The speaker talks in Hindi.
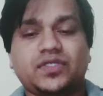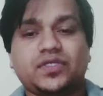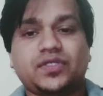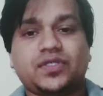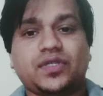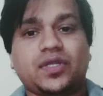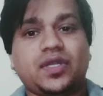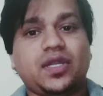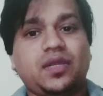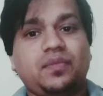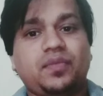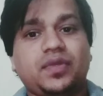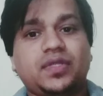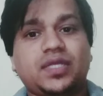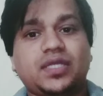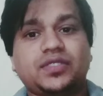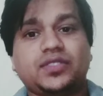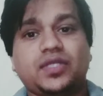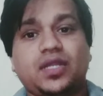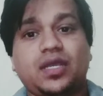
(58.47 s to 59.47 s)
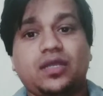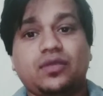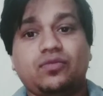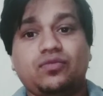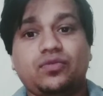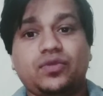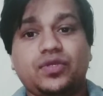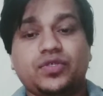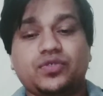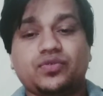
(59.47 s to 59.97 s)
सडन पता चला कि
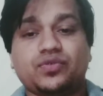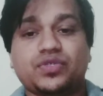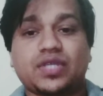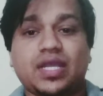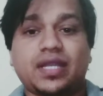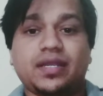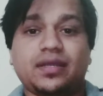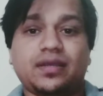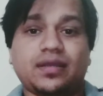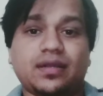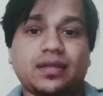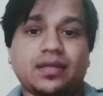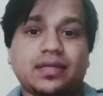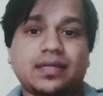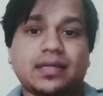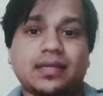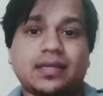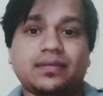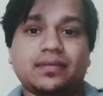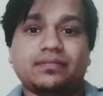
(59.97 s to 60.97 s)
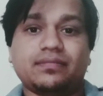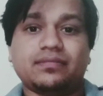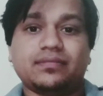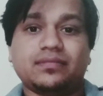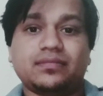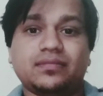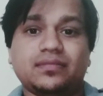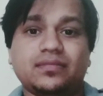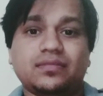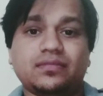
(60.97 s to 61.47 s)
उन्होंने सुसाइड कर लिया
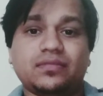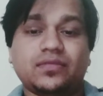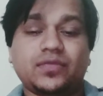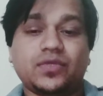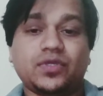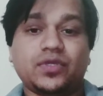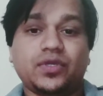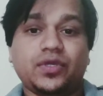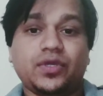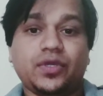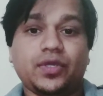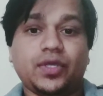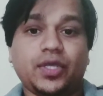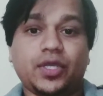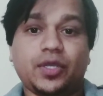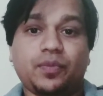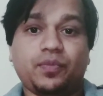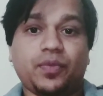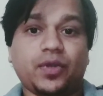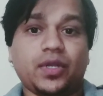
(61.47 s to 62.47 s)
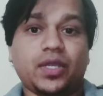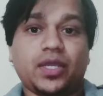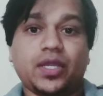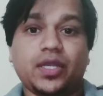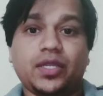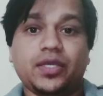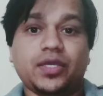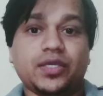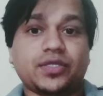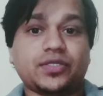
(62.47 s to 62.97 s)
एक पल के
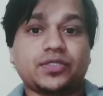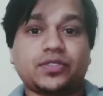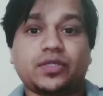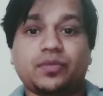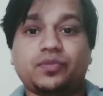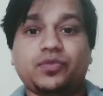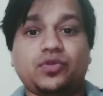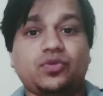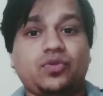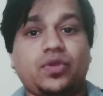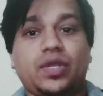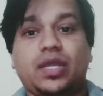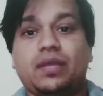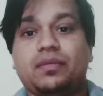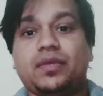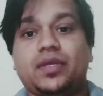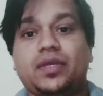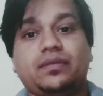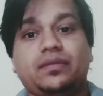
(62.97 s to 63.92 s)
लिए स्तब्ध हो गया मैं